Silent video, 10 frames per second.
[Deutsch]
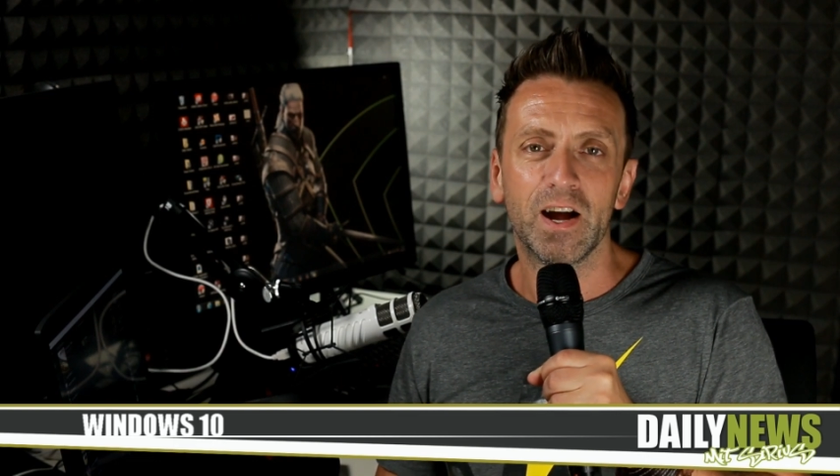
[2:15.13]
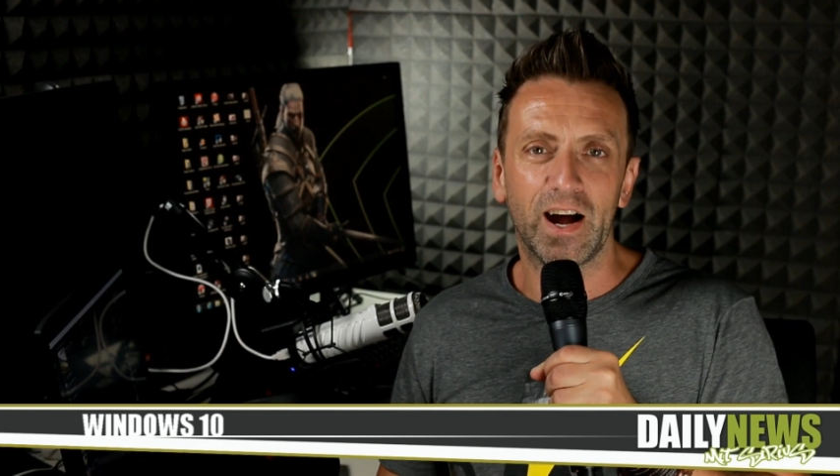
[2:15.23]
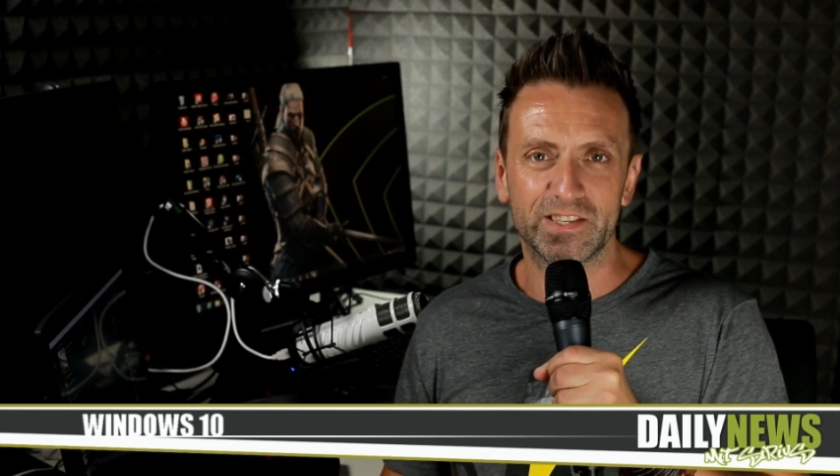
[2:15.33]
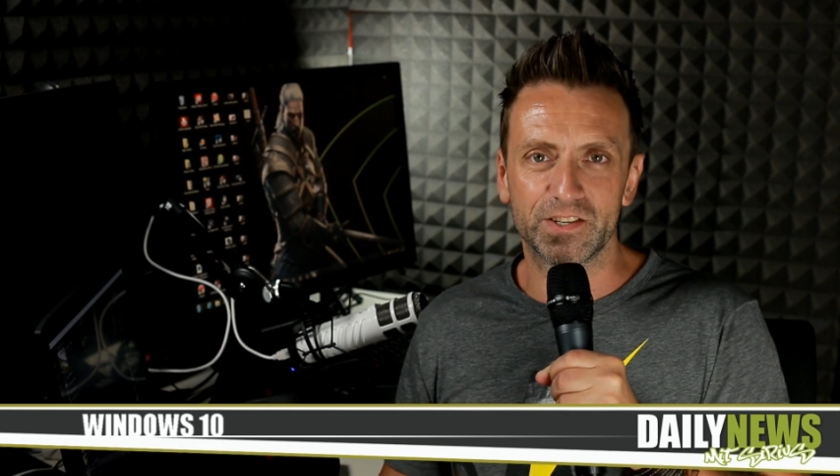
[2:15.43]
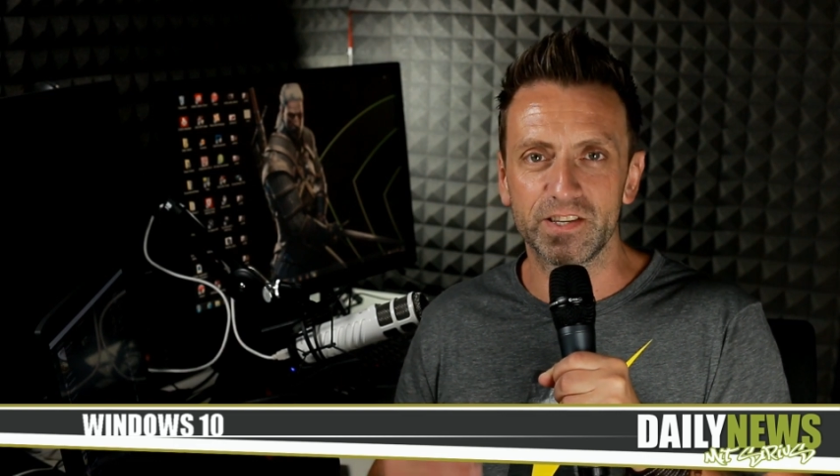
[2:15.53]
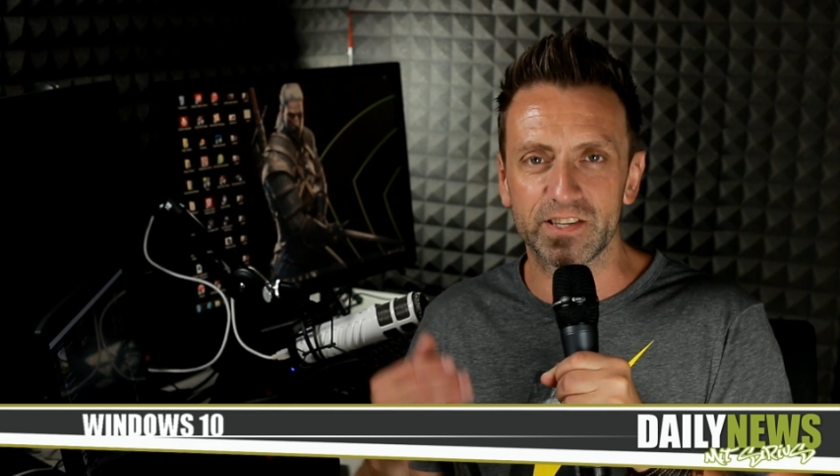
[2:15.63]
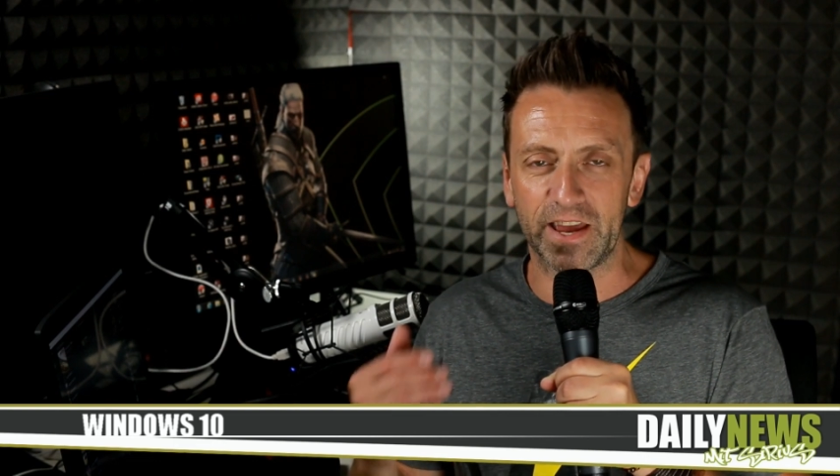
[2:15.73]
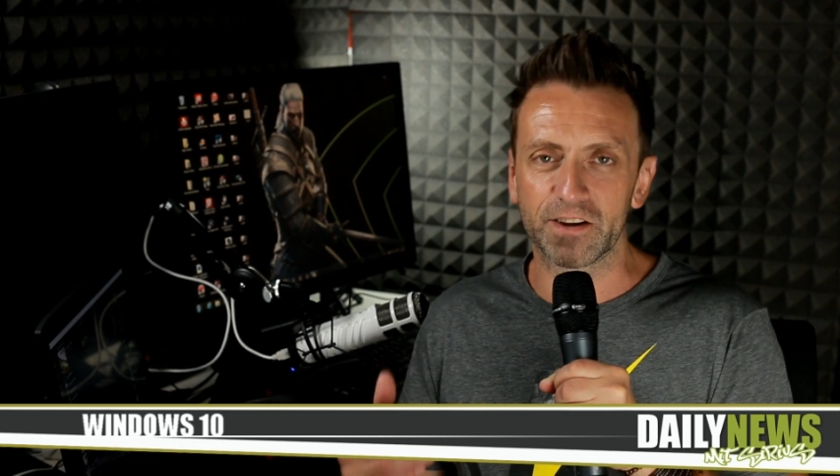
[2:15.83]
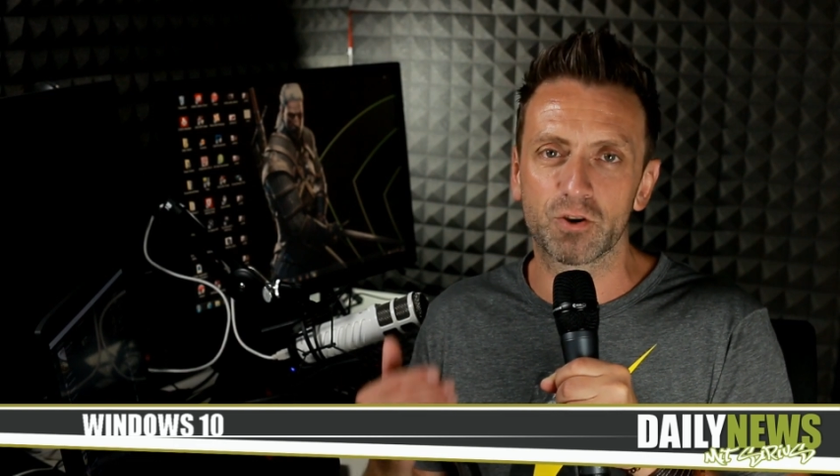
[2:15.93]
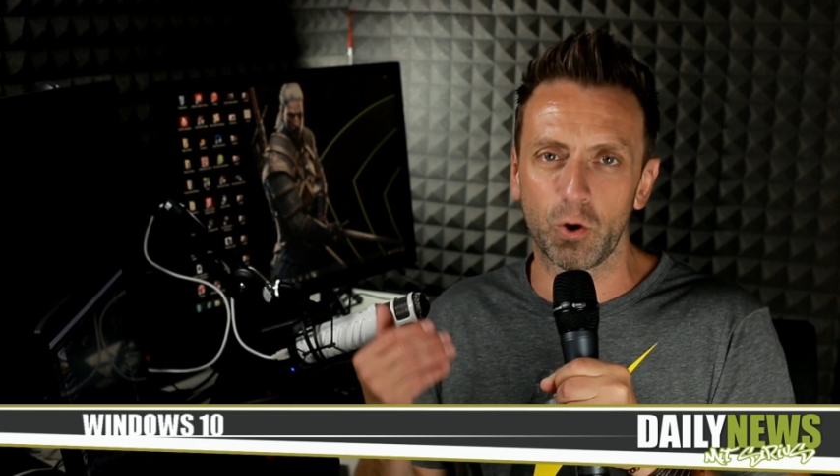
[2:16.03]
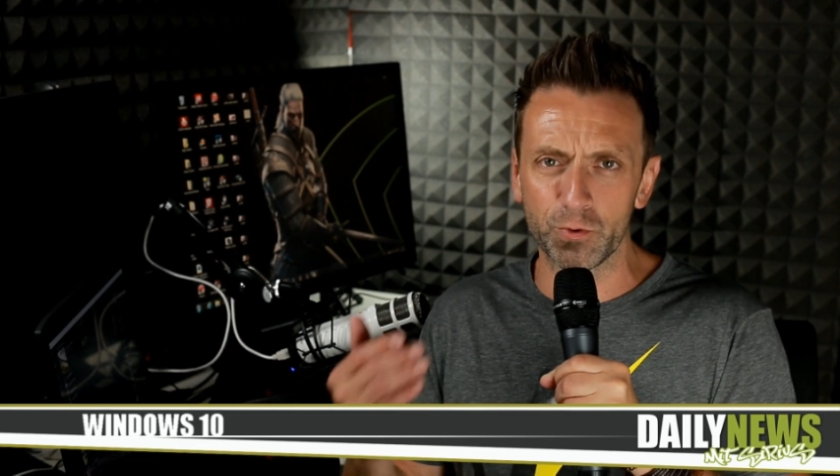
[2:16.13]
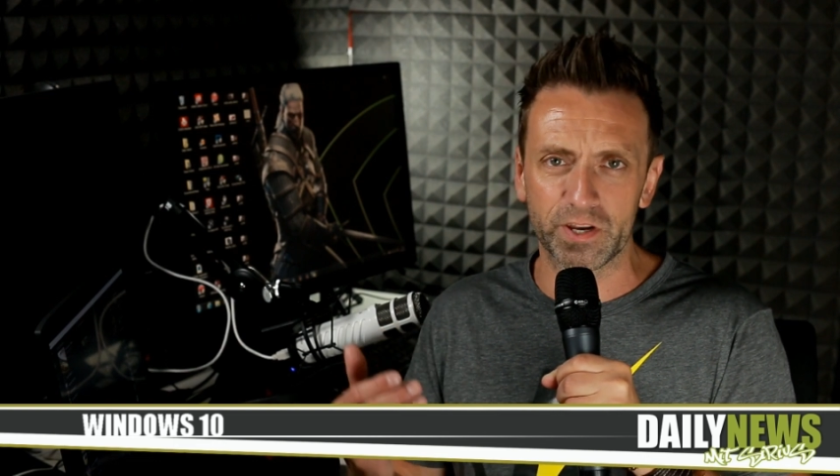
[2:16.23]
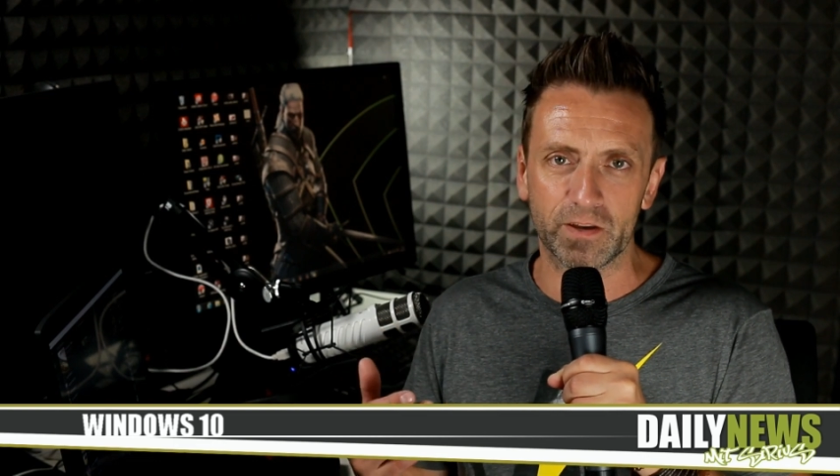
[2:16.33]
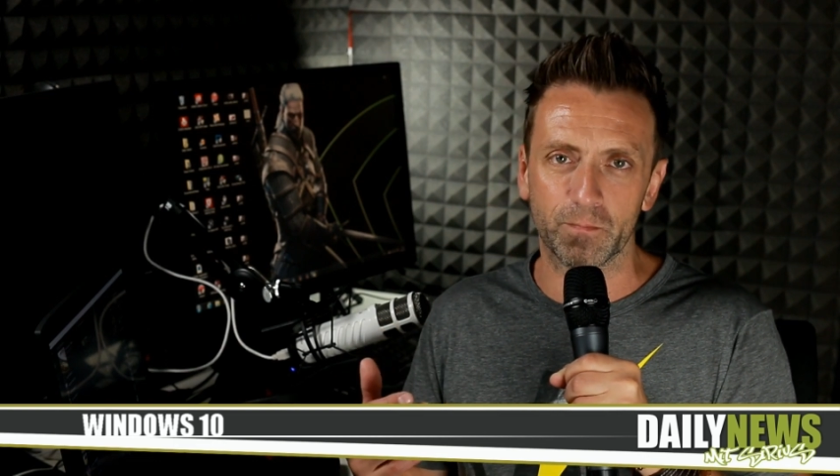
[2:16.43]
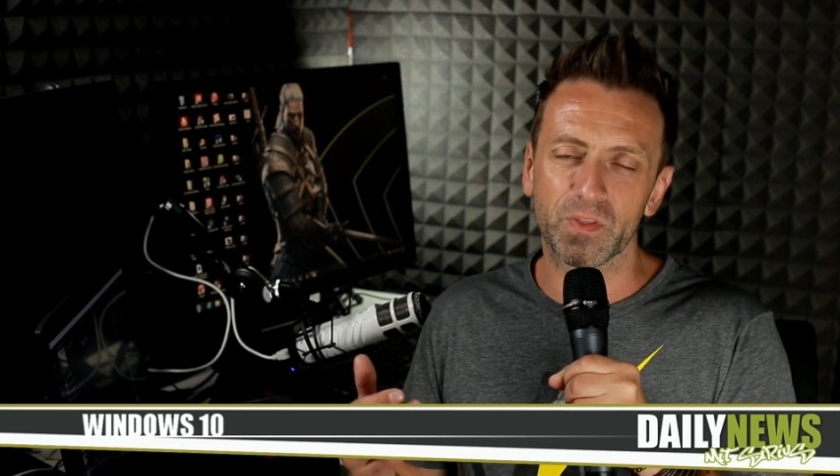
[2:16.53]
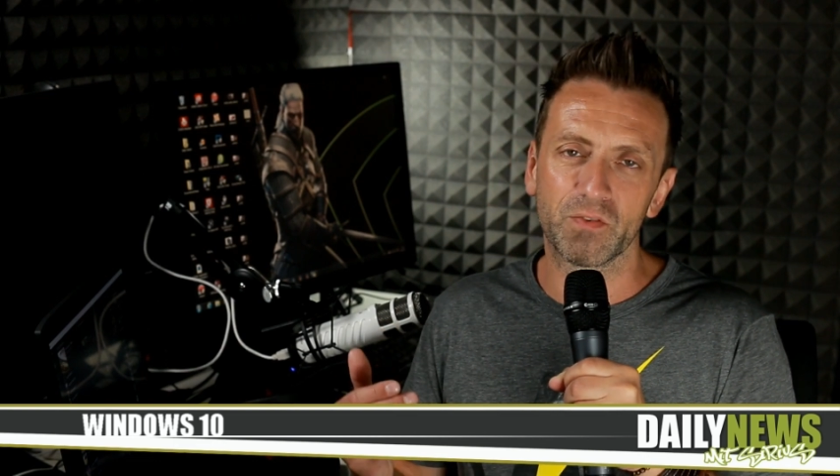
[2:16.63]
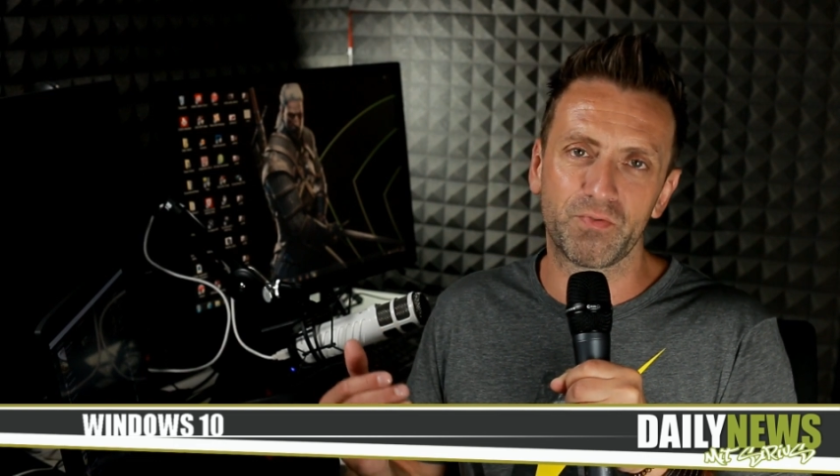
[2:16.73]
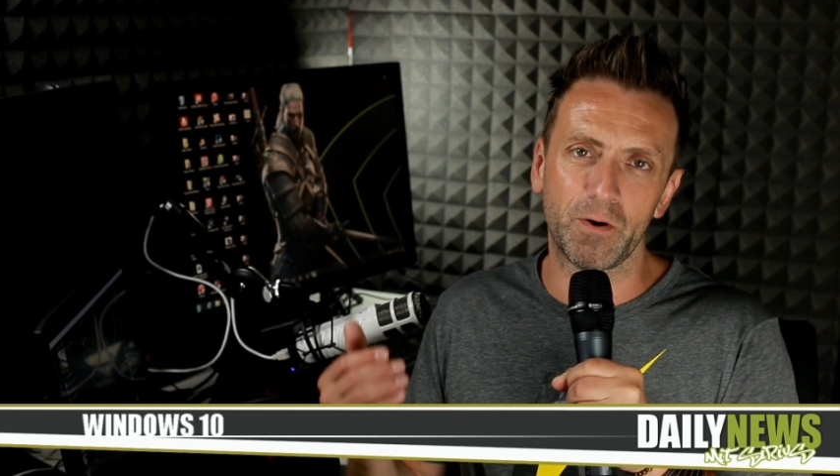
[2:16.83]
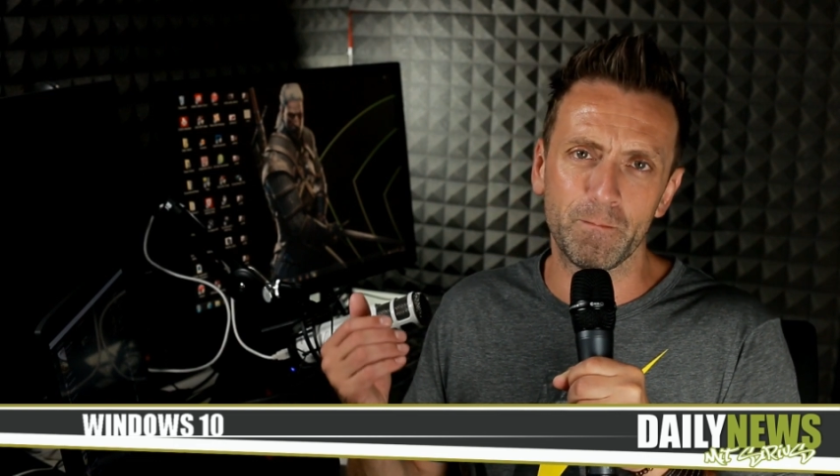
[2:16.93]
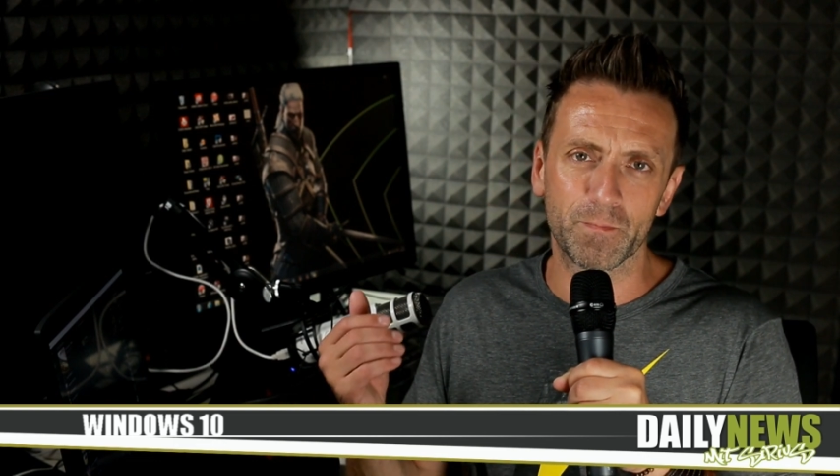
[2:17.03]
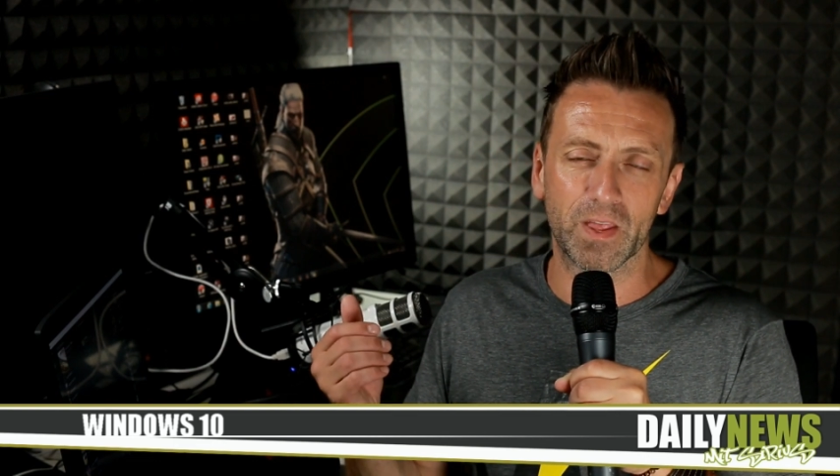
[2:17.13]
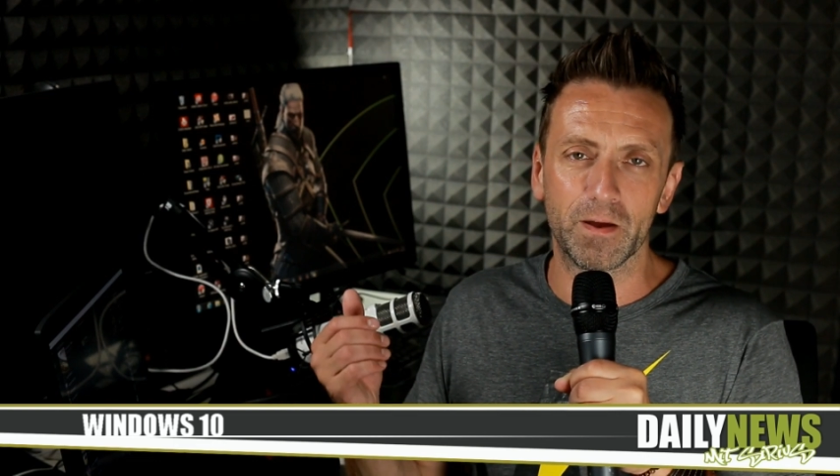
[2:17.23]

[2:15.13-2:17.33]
Also dieses Encoding vom